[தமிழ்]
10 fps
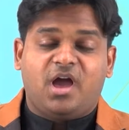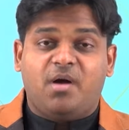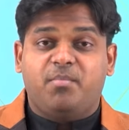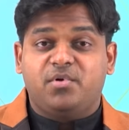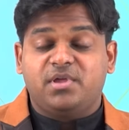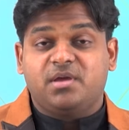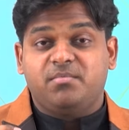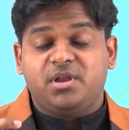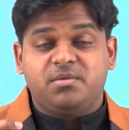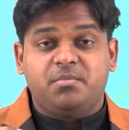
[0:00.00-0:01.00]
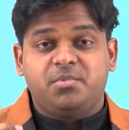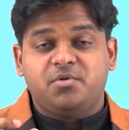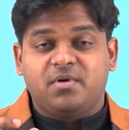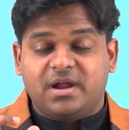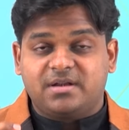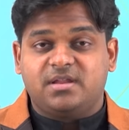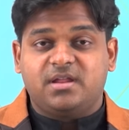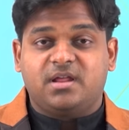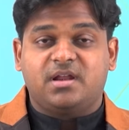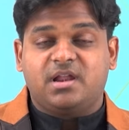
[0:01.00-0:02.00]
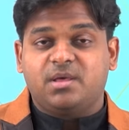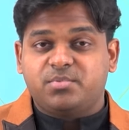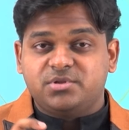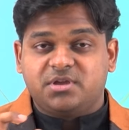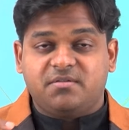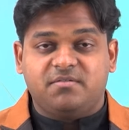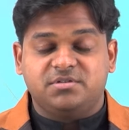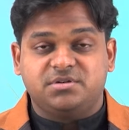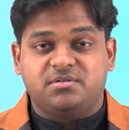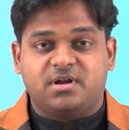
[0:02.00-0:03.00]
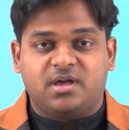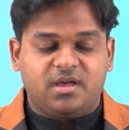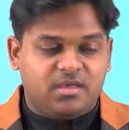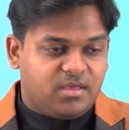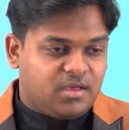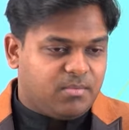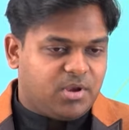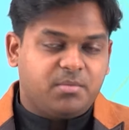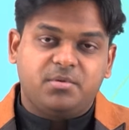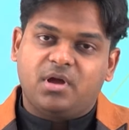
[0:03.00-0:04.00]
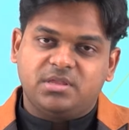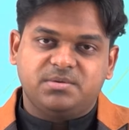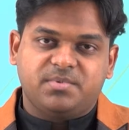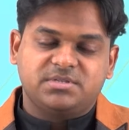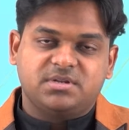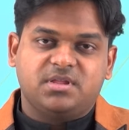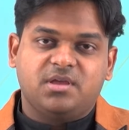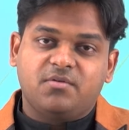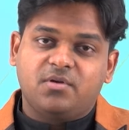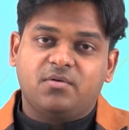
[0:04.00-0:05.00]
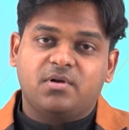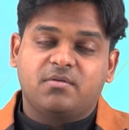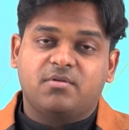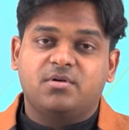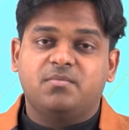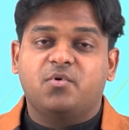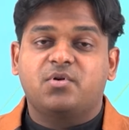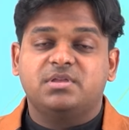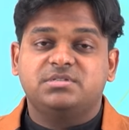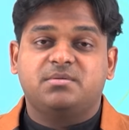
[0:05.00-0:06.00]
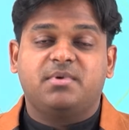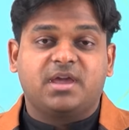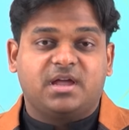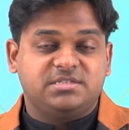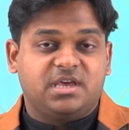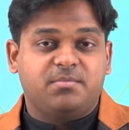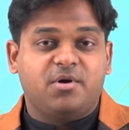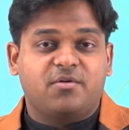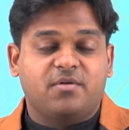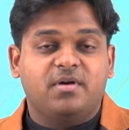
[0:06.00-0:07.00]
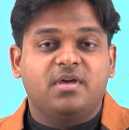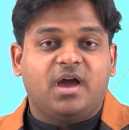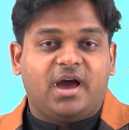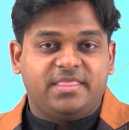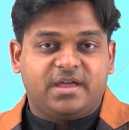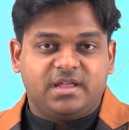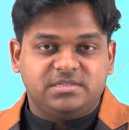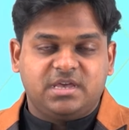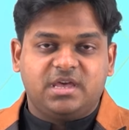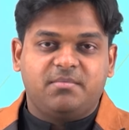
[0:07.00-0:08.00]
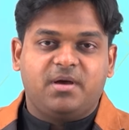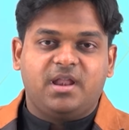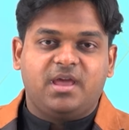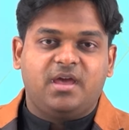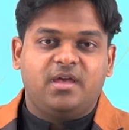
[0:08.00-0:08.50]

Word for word: அப்போது நீங்கள் மினிமம் டியூ கட்டுறீங்கன்னா நல்லா புரிஞ்சிக்க வேண்டிய விஷயம் என்னென்னா மினிமம் டியூ அஞ்சு பர்சன்ட் எவ்வளோ உங்களுக்கு வரும் ஒரு லட்ச ரூபாய்க்கு அஞ்சாயிரம் ரூபாய் வரும் அந்த அஞ்சாயிரம் ரூபாயில்